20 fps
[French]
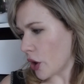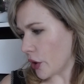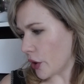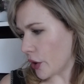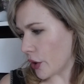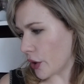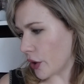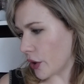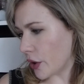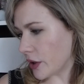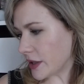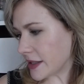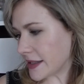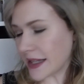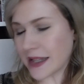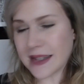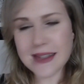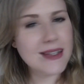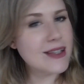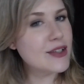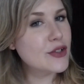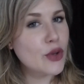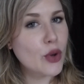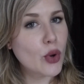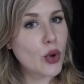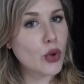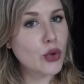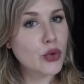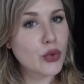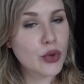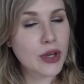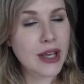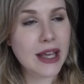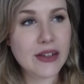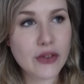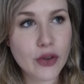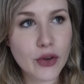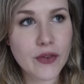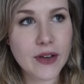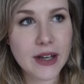euh, c'est 10€ donc
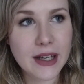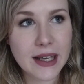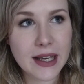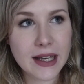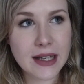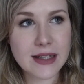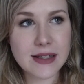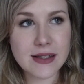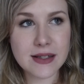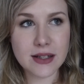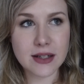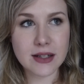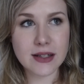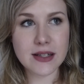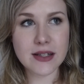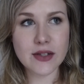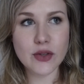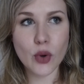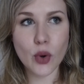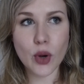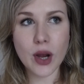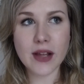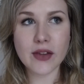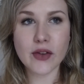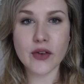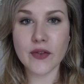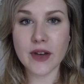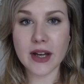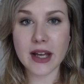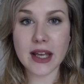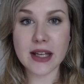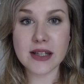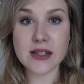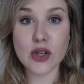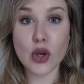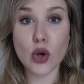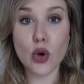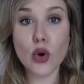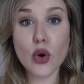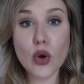95
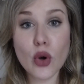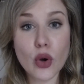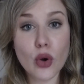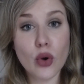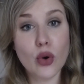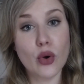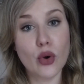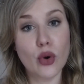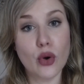10,95€ le